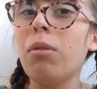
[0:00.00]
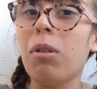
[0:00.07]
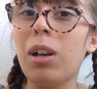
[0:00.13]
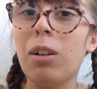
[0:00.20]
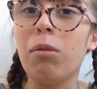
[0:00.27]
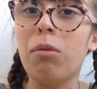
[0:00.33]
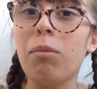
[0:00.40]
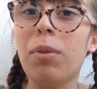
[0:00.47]
vous
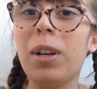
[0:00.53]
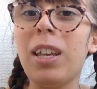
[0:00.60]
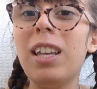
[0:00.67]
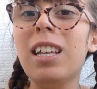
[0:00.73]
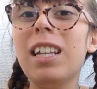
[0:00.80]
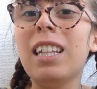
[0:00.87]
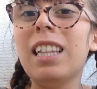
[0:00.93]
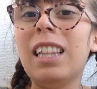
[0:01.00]
l'aurez
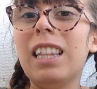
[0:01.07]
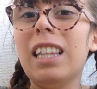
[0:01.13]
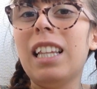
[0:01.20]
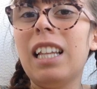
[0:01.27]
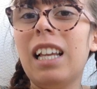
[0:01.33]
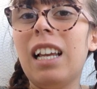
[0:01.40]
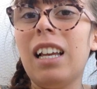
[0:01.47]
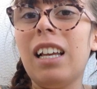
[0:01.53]
compris.
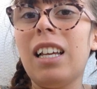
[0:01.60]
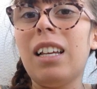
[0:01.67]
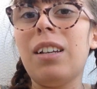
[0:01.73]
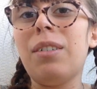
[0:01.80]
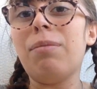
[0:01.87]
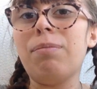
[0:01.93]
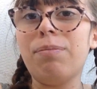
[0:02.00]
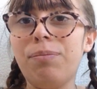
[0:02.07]

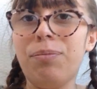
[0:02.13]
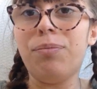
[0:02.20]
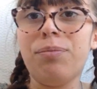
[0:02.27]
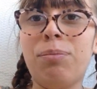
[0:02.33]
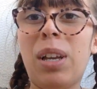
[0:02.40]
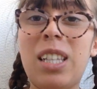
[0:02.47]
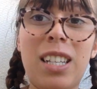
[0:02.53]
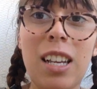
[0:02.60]
Euh,
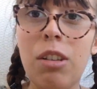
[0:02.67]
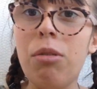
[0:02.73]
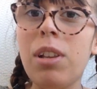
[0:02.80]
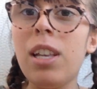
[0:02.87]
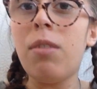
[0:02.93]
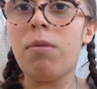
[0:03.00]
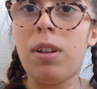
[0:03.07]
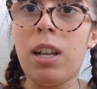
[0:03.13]
pas de
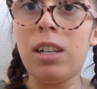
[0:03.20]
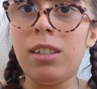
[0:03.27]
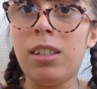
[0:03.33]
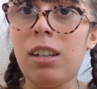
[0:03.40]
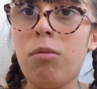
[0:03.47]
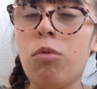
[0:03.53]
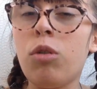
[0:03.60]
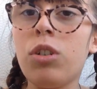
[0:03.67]
cellulite, voilà,
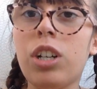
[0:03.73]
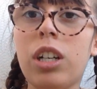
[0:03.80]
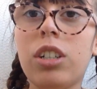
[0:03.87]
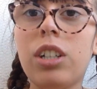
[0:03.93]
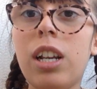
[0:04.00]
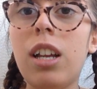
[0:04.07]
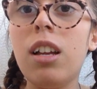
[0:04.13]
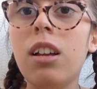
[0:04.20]
c'est le mot que je
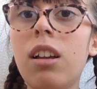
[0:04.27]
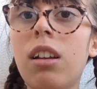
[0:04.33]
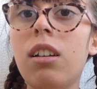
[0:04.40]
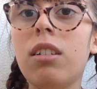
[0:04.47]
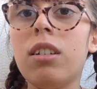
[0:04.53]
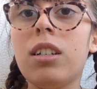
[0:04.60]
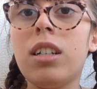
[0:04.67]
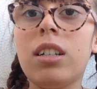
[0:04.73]
cherchais.
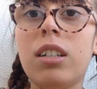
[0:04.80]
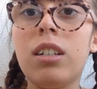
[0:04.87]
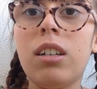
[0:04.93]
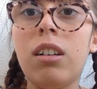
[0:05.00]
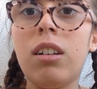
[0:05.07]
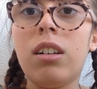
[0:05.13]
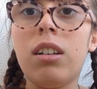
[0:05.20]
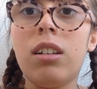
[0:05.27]

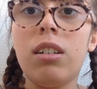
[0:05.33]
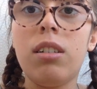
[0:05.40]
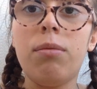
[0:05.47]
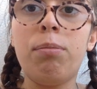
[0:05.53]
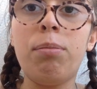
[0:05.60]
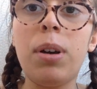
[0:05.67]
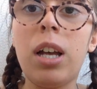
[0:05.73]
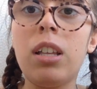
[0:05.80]
Euh,
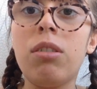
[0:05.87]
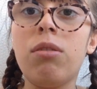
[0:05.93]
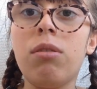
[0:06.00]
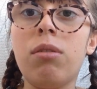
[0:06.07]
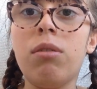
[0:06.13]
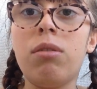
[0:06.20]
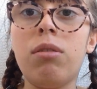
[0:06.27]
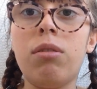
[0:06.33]
pas
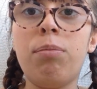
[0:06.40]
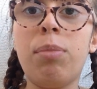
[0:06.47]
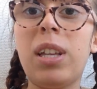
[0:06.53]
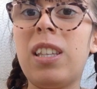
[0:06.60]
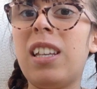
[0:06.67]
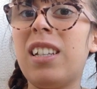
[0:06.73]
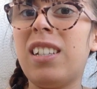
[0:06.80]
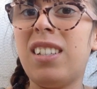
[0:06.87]
de
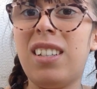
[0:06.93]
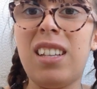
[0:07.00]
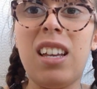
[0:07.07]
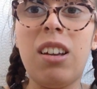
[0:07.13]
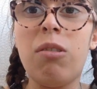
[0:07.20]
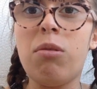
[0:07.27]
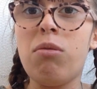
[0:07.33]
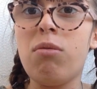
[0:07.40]
pas
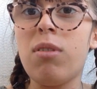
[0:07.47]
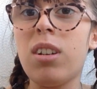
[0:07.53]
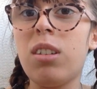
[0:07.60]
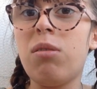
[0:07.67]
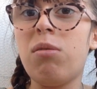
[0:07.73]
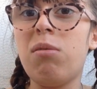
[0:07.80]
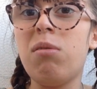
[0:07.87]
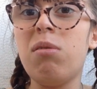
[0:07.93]
d'excès en
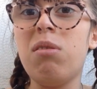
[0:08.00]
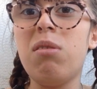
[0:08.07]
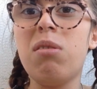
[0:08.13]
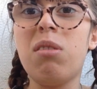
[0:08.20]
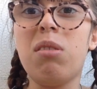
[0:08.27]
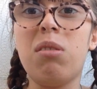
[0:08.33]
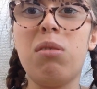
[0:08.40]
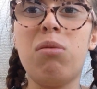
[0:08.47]

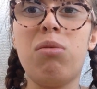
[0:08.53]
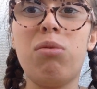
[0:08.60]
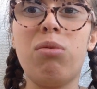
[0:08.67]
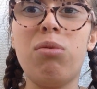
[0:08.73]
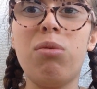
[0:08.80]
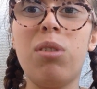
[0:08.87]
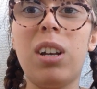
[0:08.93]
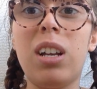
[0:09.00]
nourriture, euh,
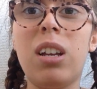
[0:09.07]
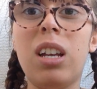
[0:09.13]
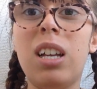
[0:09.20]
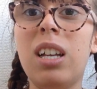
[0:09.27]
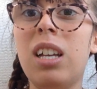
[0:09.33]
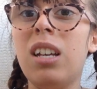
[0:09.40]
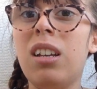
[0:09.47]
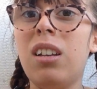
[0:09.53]
toujours euh,
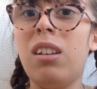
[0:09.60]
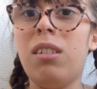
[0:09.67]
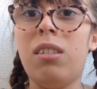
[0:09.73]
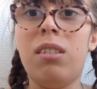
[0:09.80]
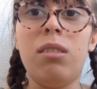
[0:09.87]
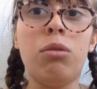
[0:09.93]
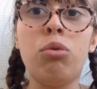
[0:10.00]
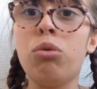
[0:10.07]

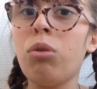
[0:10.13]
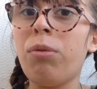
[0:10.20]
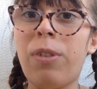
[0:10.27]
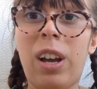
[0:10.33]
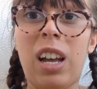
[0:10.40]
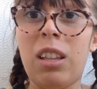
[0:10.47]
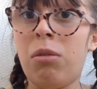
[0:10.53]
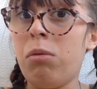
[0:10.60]
toujours
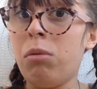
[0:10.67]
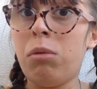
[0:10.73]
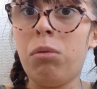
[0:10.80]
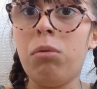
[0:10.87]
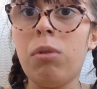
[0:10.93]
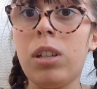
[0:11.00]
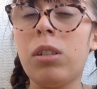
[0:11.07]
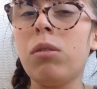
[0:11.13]
faire
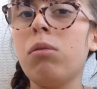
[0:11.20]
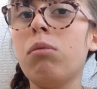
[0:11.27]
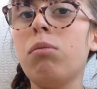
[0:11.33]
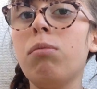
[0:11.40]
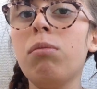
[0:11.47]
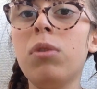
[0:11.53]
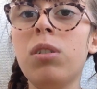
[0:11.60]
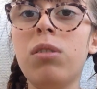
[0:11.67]
attention à ce qu'on
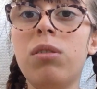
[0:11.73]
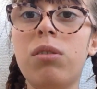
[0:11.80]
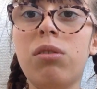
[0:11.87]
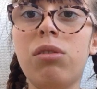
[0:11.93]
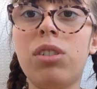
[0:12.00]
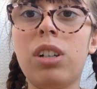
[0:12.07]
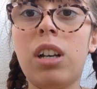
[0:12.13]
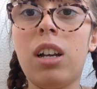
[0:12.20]

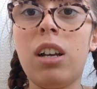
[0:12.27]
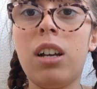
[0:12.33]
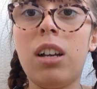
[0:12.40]
mange,